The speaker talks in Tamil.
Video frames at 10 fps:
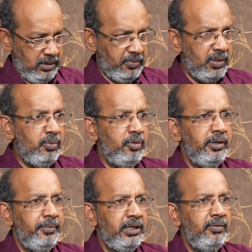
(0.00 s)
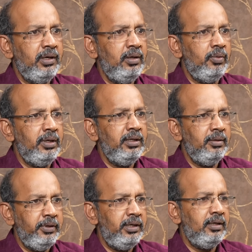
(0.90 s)
எவ்வளோ மீனவர்கள்
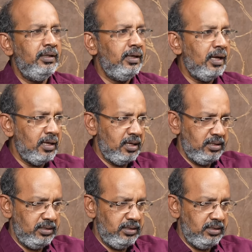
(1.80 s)
உயிரிழந்திருக்காங்க